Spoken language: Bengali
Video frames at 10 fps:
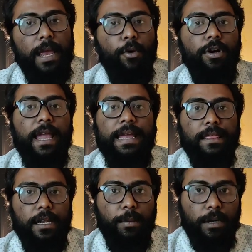এবং এই
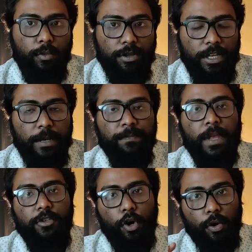সিনেমার মধ্যে
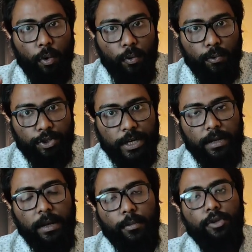যখন অঙ্কুশের
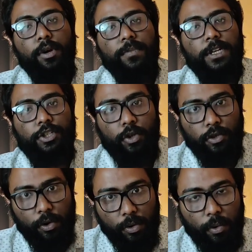প্রথম দৃশ্য
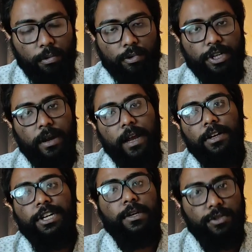যখন অঙ্কুশের
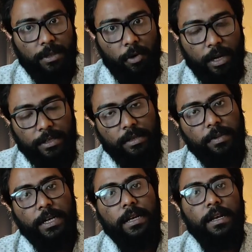এন্ট্রি হচ্ছে বলা যেতে
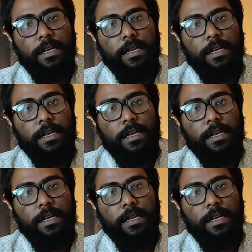পারে